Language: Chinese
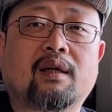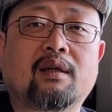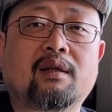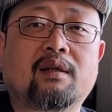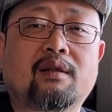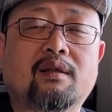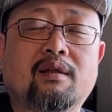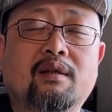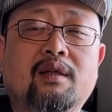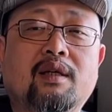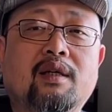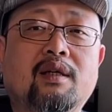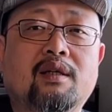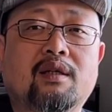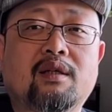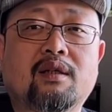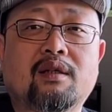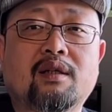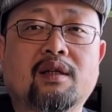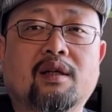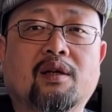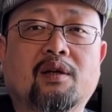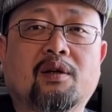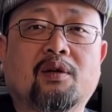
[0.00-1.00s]
您这是
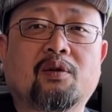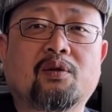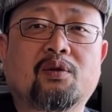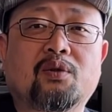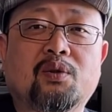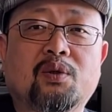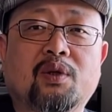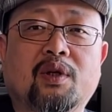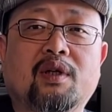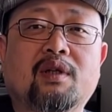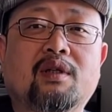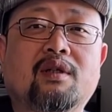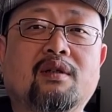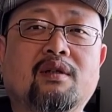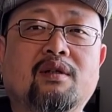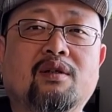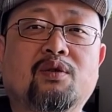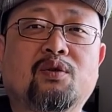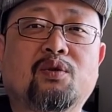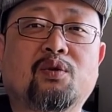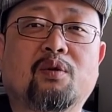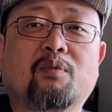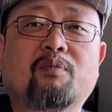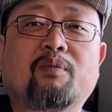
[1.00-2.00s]
叫全世
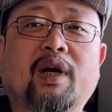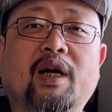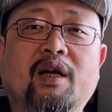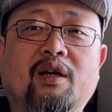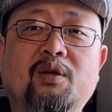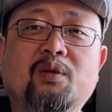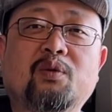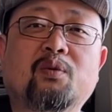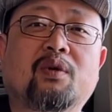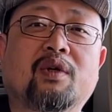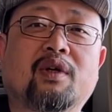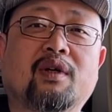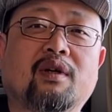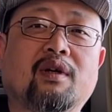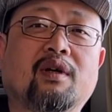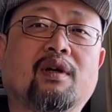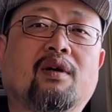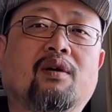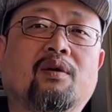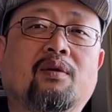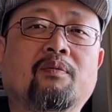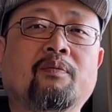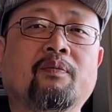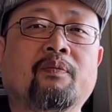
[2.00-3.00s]
界满意度很高？